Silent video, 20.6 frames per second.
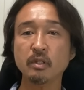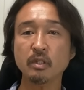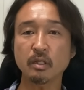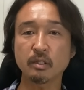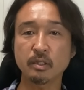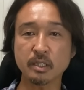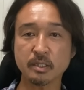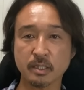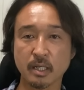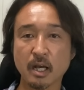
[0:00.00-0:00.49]

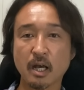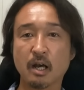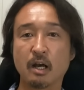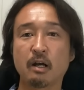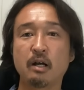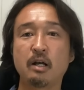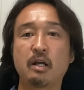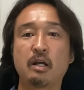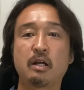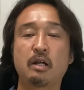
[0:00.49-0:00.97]
です
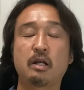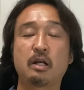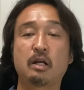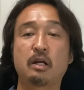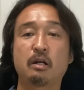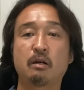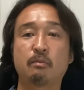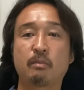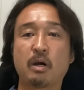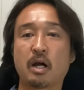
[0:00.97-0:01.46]
が、
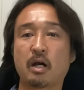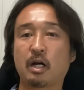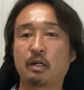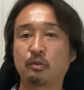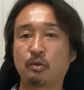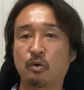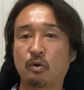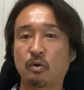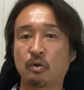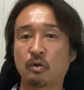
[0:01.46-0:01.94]
まあ、あ
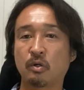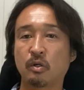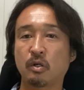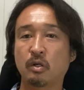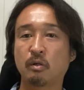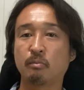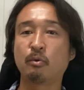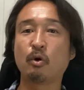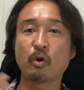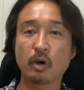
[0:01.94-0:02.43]
の、
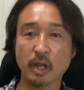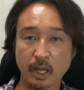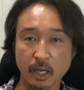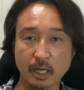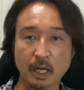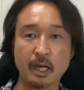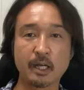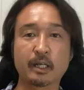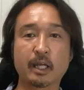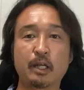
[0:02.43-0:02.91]
防衛
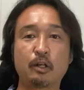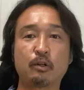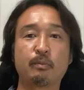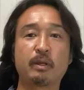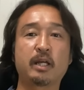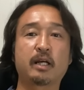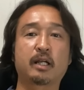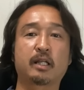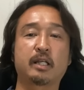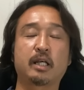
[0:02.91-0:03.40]
関係の
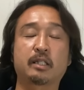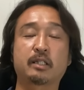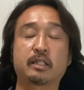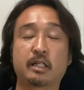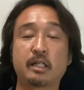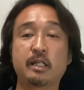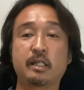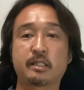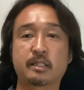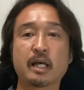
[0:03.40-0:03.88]
銘柄であった
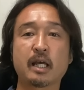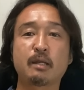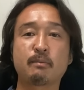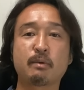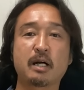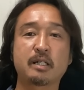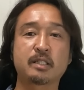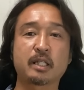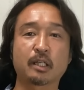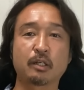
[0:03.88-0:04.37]
り、
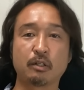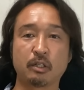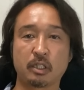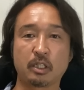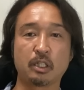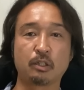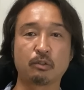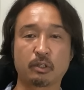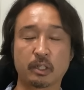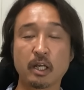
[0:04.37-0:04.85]

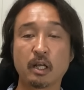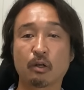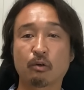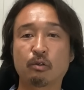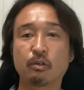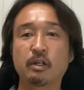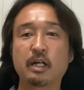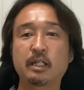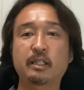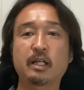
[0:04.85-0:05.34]
サイバーセキュリティとかね、
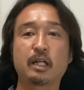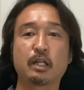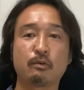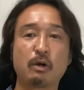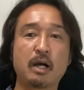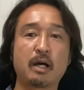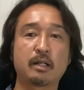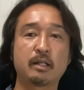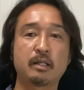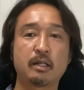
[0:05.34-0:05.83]
このあたり
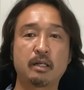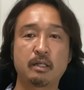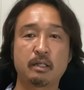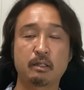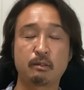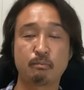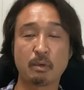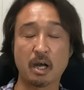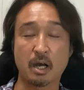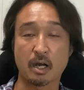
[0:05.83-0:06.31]
は、
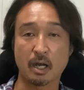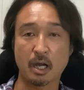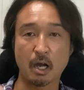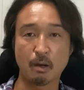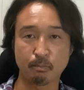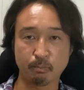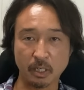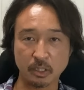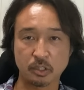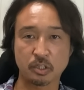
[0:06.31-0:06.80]
まあ、
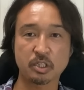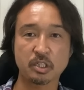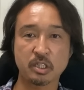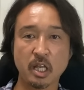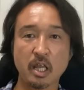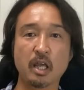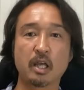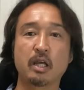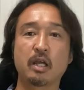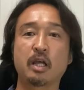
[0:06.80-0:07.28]
反発し
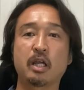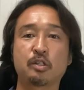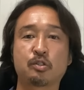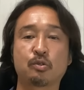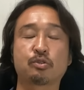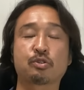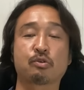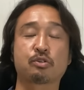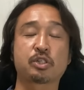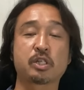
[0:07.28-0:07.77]
て
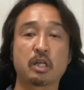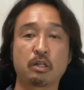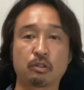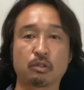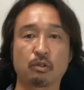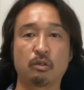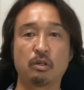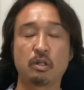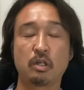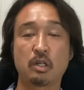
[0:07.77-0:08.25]
上昇している
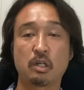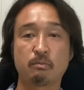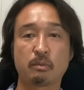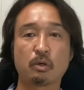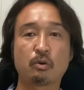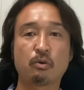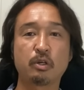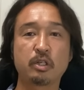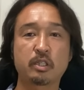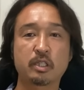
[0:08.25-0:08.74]
と。まあ、
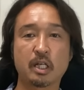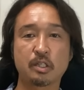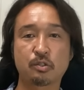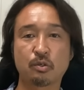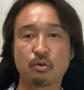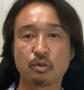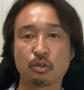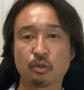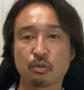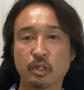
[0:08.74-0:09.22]
こういった
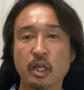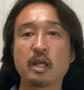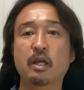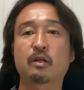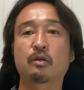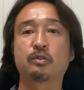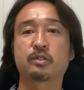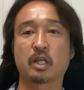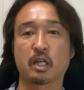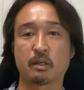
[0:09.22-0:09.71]
状況
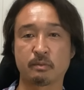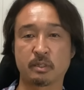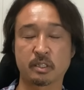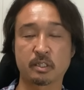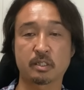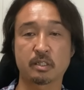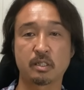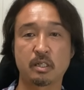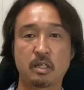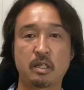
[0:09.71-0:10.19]
でございま
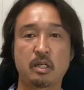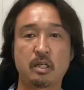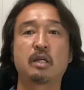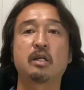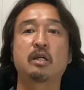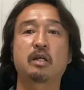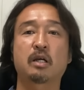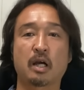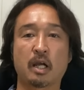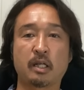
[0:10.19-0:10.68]
す。
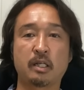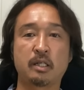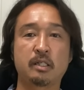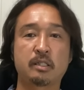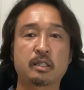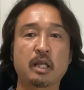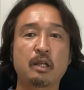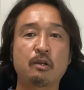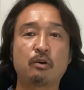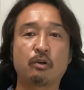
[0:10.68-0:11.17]
はい。
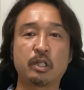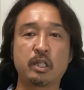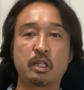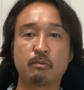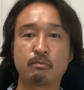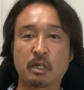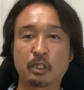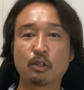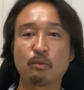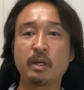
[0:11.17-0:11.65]
最後に
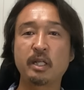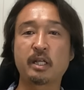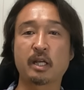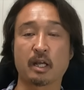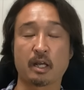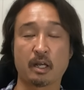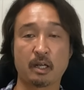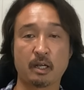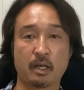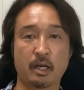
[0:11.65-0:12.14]
まとめ
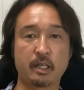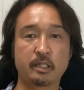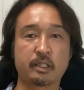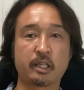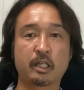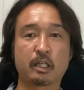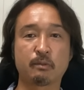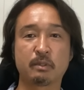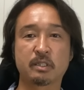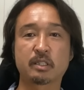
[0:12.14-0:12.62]
に入って
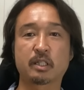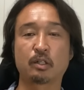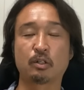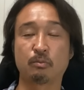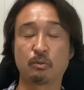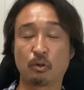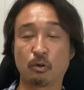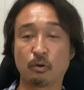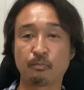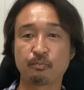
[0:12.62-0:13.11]
いきますけど
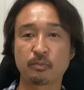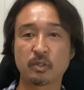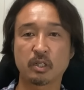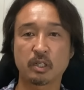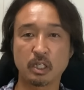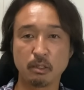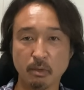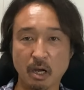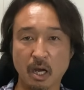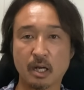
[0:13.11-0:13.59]
も、
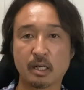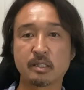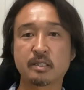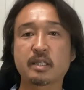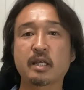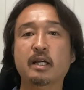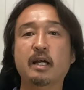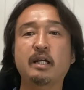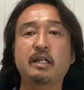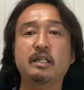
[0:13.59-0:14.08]
今、
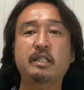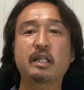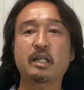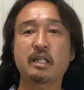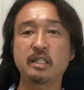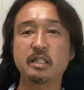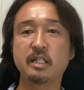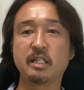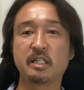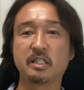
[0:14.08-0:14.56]
世界
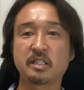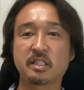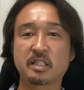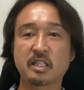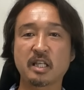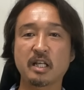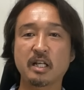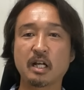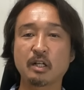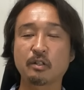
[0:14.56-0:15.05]
的に地
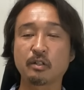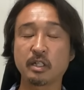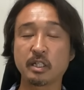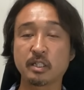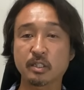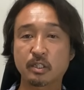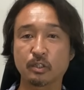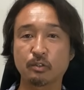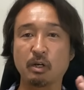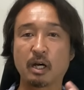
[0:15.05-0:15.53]
政学
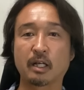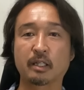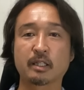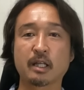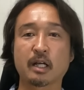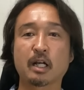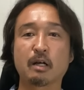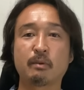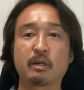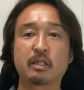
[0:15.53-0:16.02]
リスクは
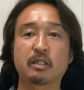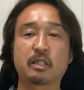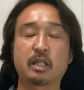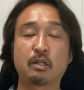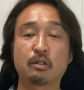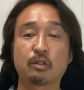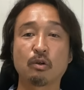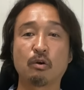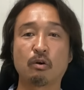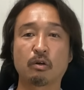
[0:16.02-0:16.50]
高まってい
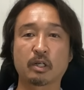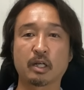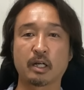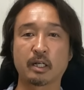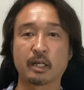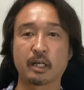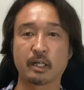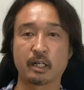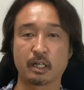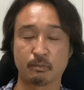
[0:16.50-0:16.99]
ると考
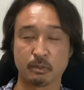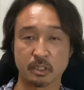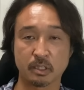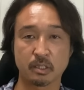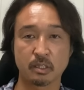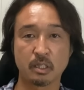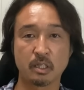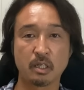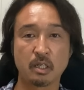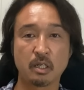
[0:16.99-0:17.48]
えられま
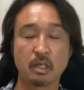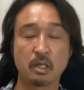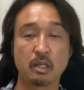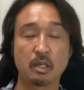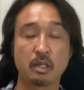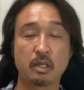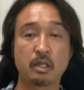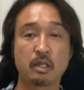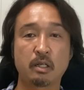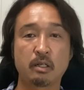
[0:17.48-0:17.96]
す。
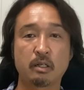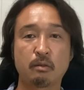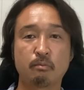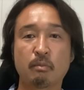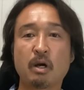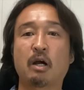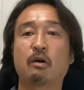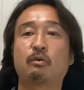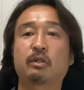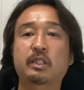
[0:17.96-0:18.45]

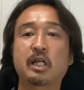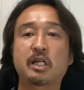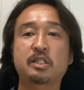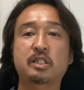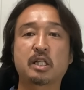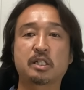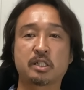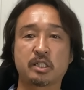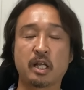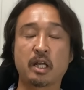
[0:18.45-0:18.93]
まあ、私
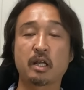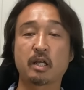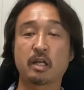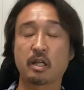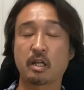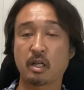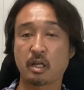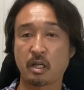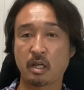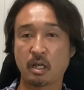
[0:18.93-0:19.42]
たちね、
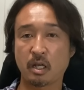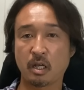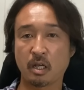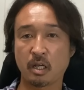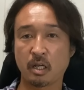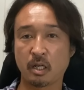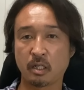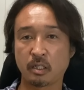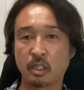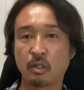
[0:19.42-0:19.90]

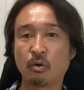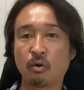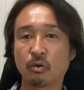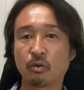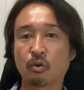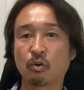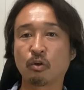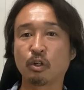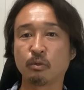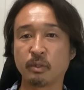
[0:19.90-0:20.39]
えー、日
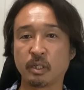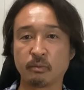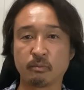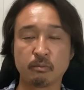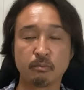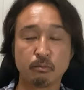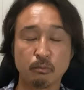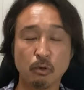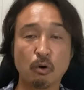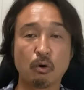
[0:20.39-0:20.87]
本国民
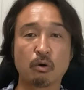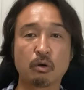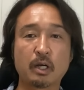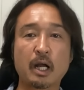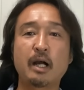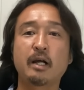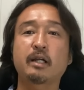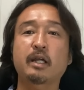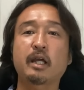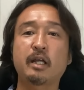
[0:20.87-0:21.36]
も
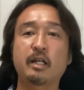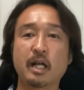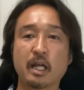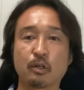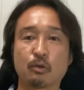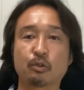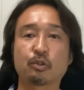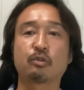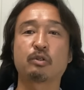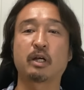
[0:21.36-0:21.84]
関係な
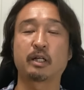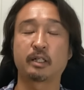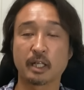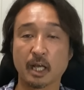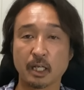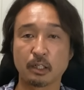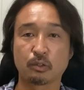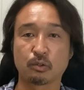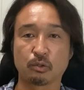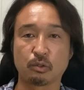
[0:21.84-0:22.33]
いことでは
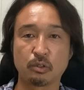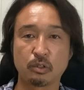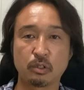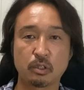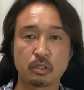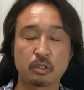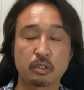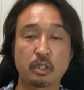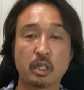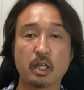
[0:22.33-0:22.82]
ないと
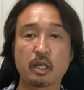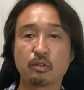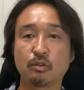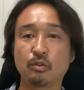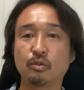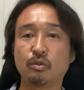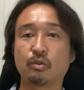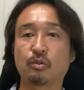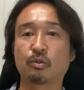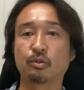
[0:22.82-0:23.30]
い
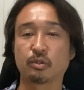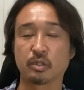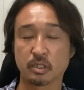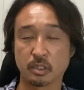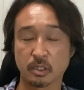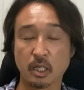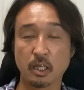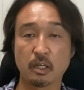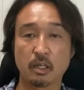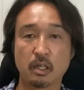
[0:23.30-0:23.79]
うことで
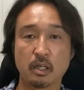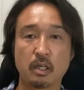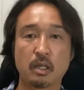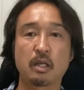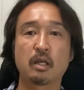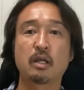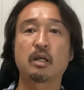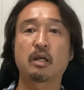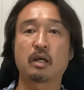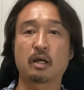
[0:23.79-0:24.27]
すね。
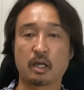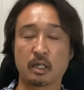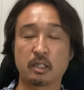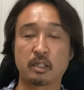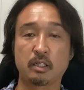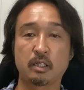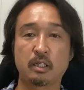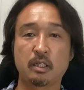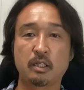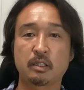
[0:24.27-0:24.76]
はい。
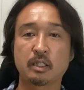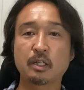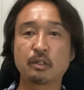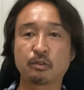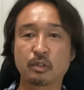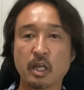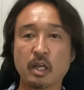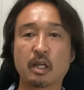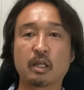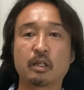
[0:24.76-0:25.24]
な
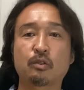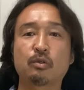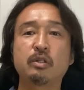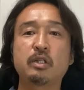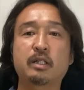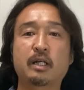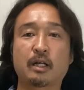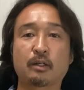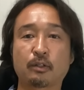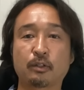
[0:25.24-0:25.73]
ので、と
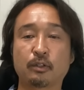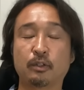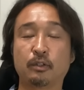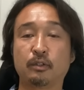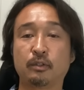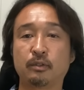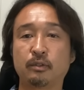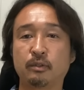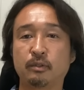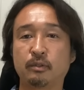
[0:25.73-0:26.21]
にかく、